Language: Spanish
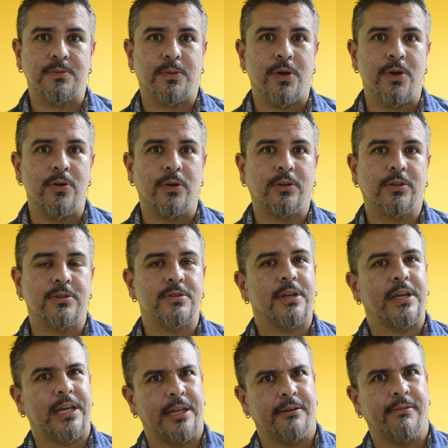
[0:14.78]
productos
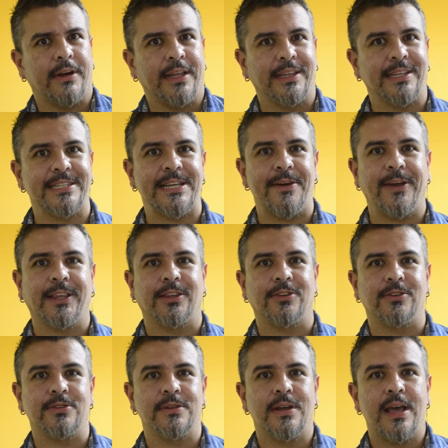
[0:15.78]
y diferentes
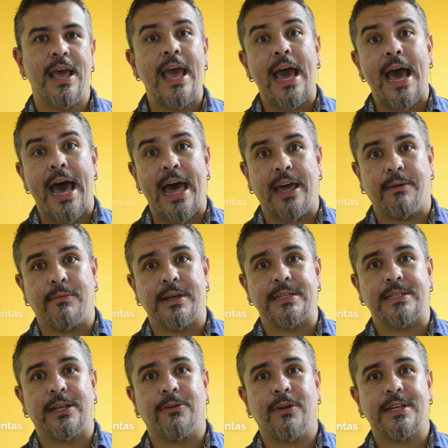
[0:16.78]
eventos.
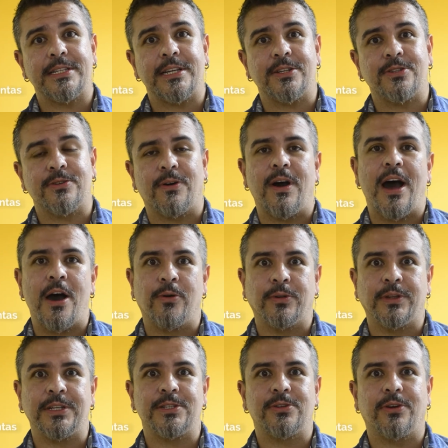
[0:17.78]
Además tengo acceso a
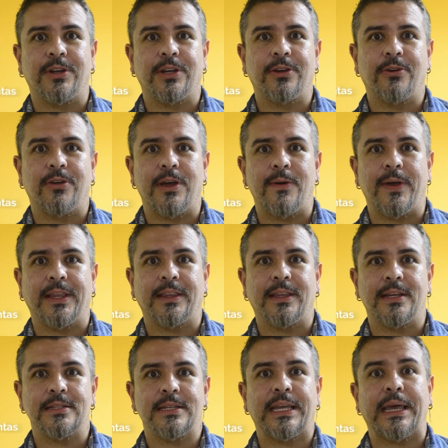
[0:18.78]
un histórico de
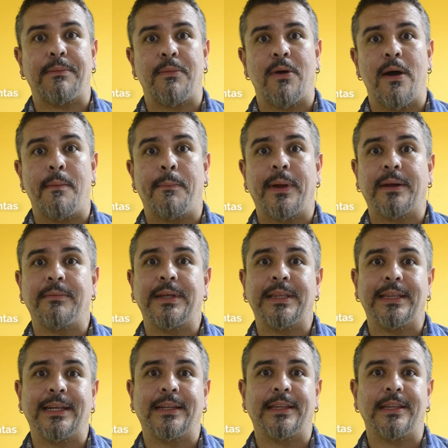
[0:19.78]
ventas que me va a
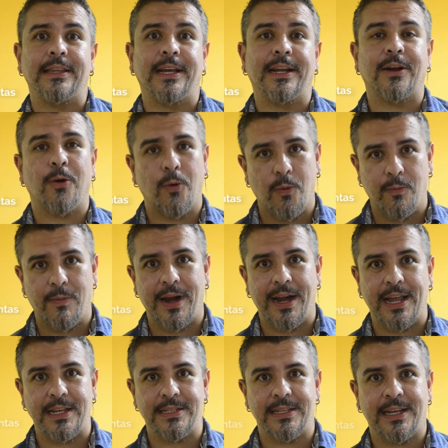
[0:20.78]
permitir tener un
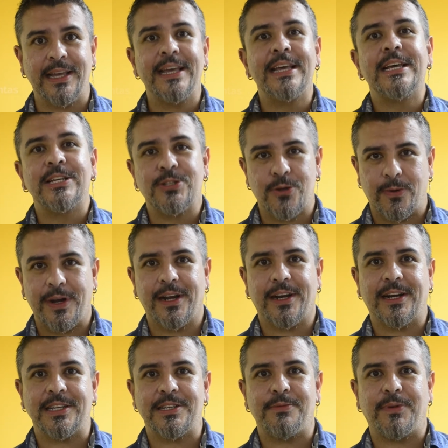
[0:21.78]
balance sobre el
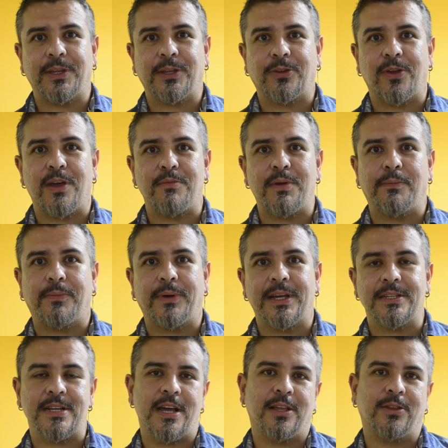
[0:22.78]
crecimiento de mi
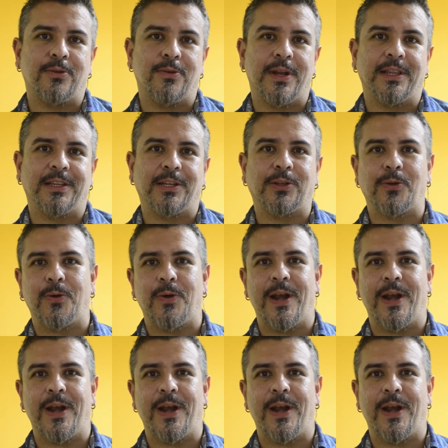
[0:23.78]
empresa durante todo